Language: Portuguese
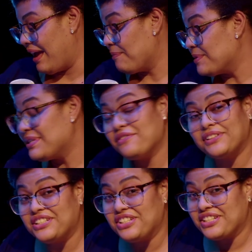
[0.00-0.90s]
é possível
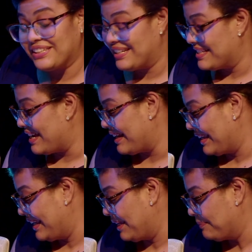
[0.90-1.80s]
da gente analisar
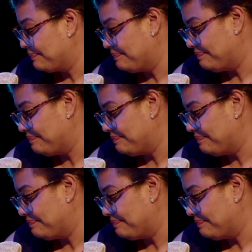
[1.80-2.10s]
aqui